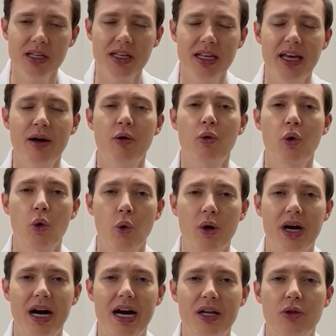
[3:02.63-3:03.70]
que é
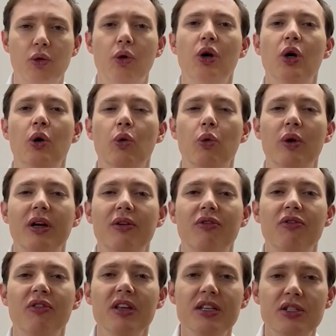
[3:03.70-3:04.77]
colocado um
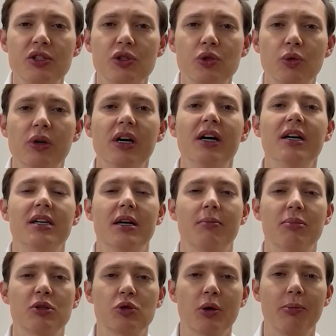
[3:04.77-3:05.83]
orifício e a
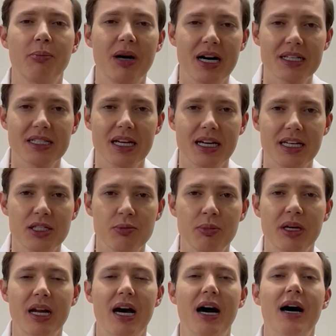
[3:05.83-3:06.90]
pessoa passa a
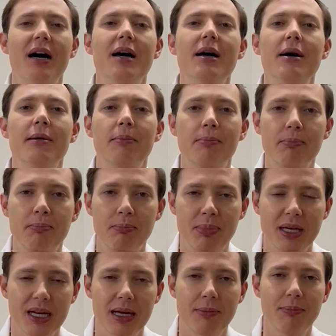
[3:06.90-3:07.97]
respirar
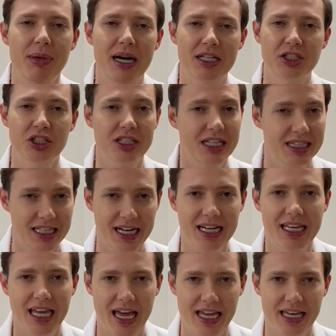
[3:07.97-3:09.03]
pela parte da
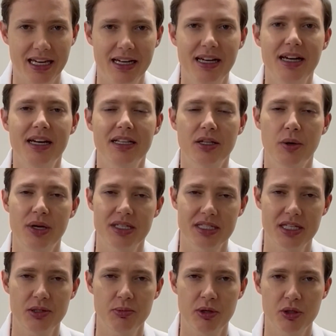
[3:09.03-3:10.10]
traqueia. Então,
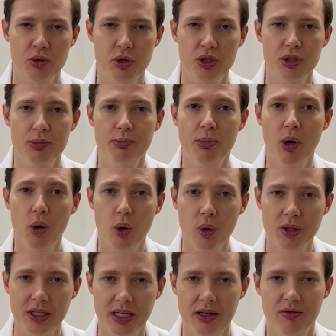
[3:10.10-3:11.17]
essas pessoas
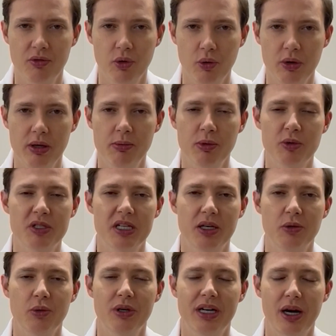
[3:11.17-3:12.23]
podem evoluir para um
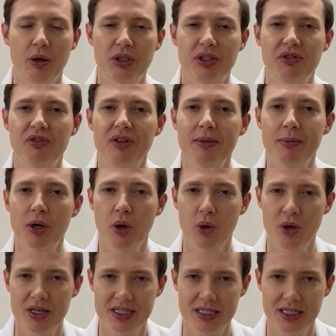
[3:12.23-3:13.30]
certo grau de
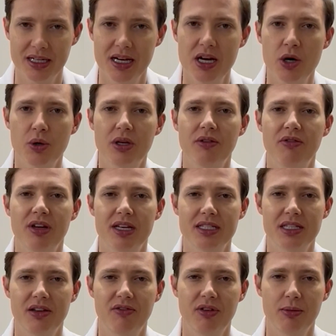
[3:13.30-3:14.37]
fibrose. O que vem a
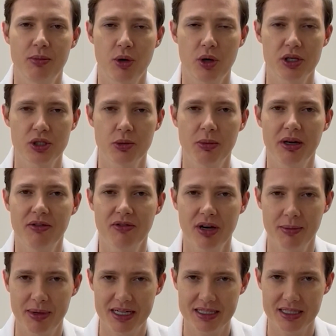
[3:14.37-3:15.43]
ser fibrose? É uma
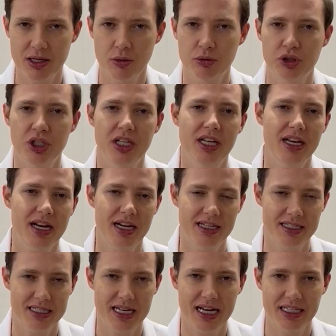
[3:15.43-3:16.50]
inflamação
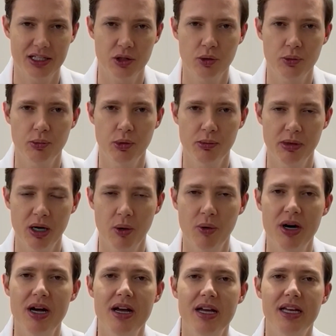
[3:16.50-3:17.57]
generalizada do
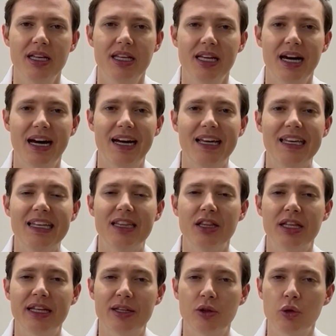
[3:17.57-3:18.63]
pulmão em que a
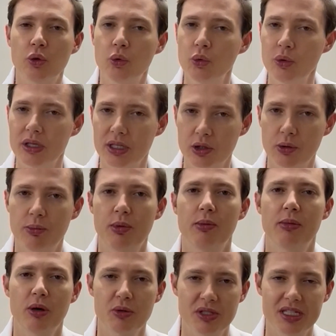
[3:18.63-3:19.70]
arquitetura do
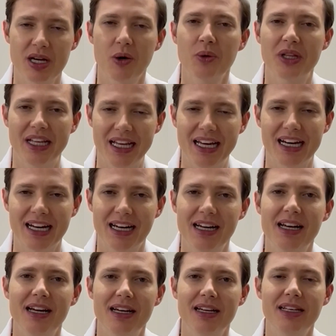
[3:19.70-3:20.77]
pulmão se altera.
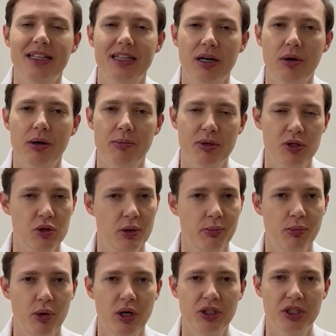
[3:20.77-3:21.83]
Então, a pessoa
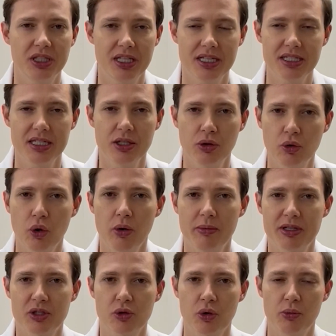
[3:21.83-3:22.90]
pode ter
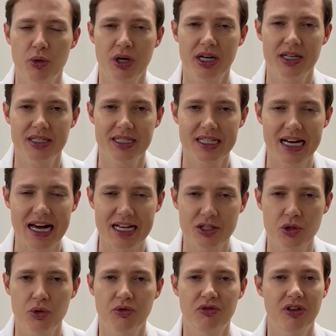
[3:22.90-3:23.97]
sintomas como
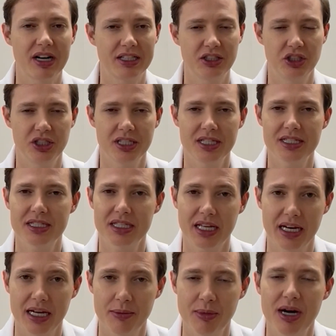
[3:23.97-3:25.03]
cansaço, fadiga
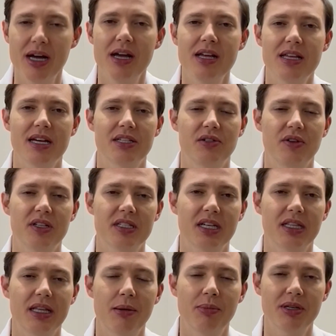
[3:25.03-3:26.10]
extrema e às vezes
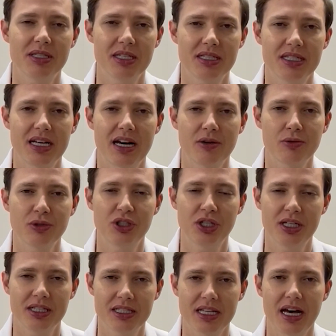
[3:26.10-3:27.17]
até precisar
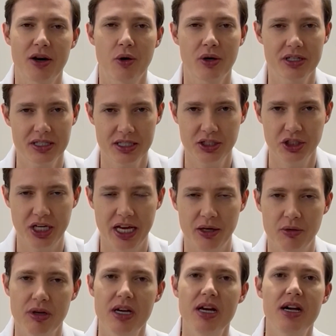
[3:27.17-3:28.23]
utilizar
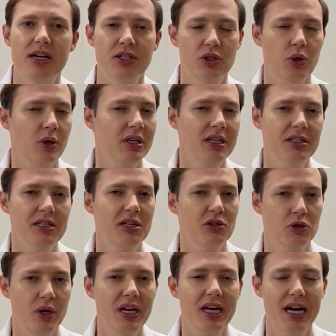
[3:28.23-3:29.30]
oxigênio. Só que isso é
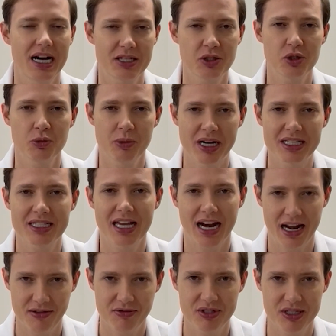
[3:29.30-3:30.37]
só em casos mais
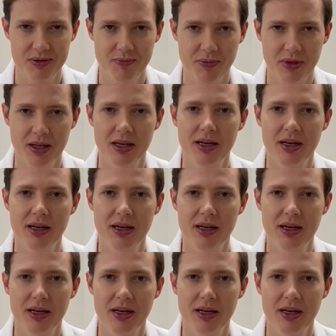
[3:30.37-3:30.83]
graves.